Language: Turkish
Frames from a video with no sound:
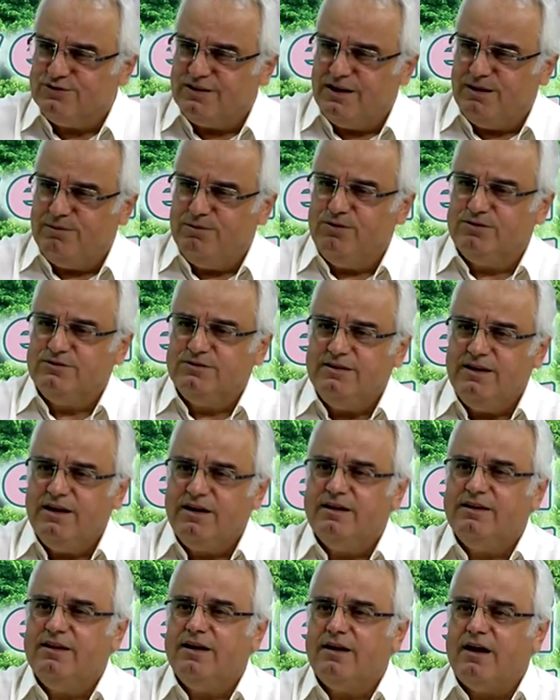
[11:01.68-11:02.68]
alabiliyorsun? Ne
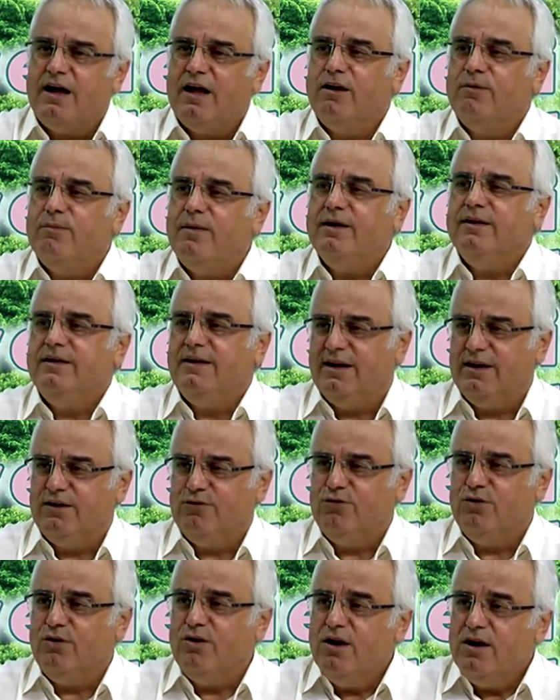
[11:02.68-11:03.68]
kadar alman
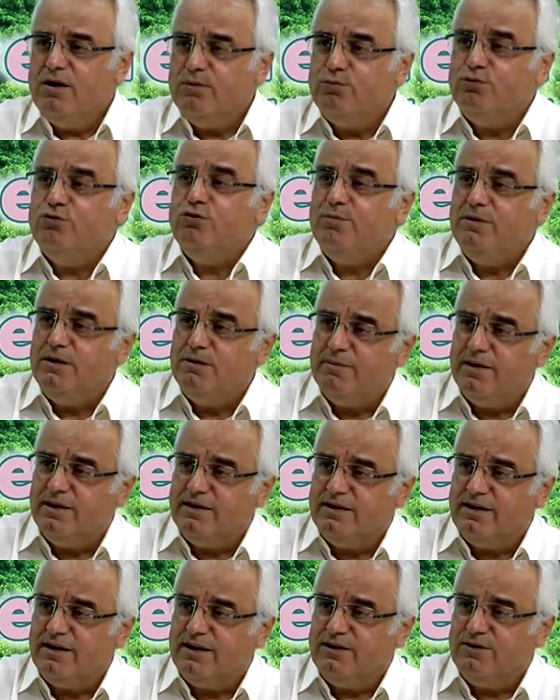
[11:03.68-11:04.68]
gerekiyor? Bunu bilmek
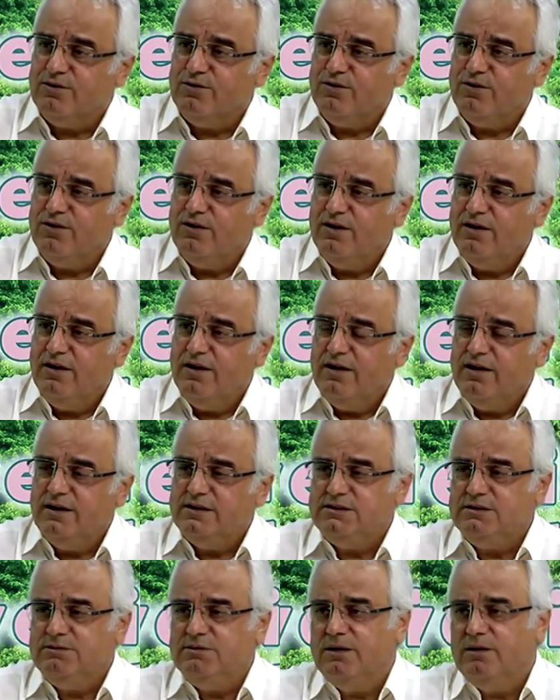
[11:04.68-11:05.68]
gerekiyor. E
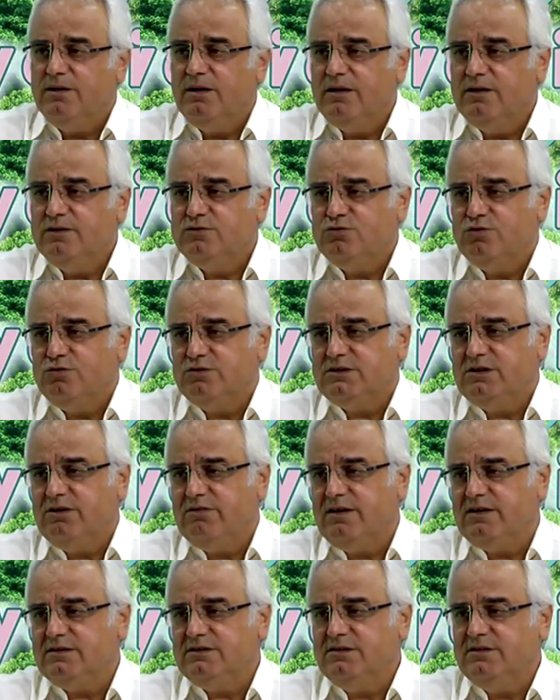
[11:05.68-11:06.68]
şimdi çok
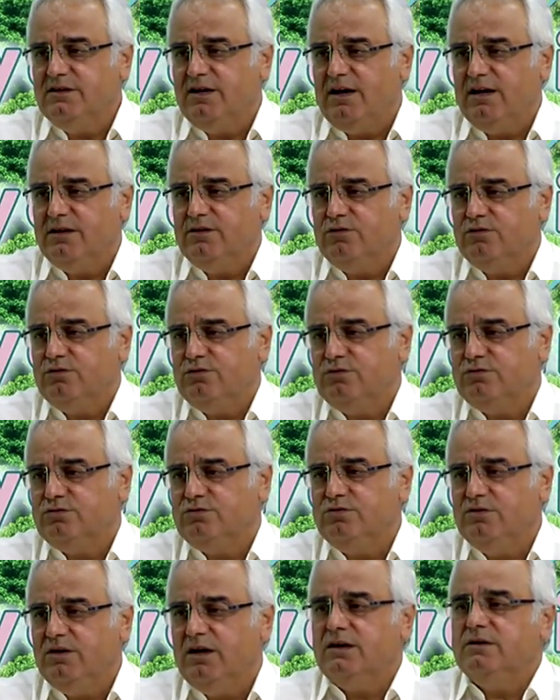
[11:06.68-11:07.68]
seversin de hadi
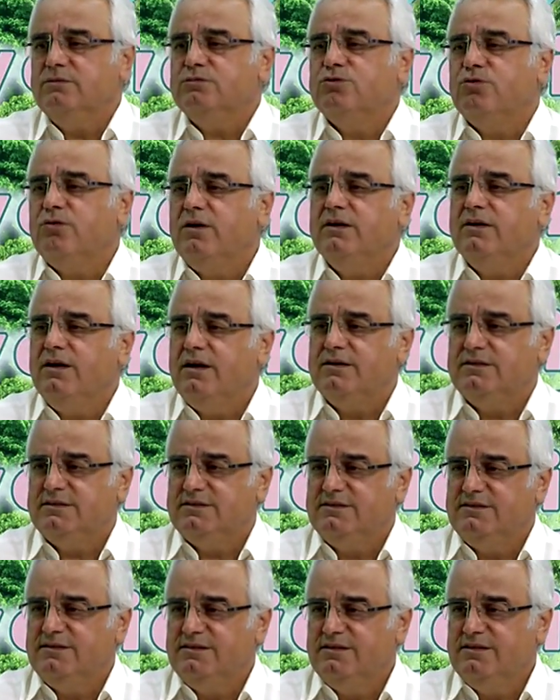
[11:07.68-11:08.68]
oturursun yarım soğan yersin.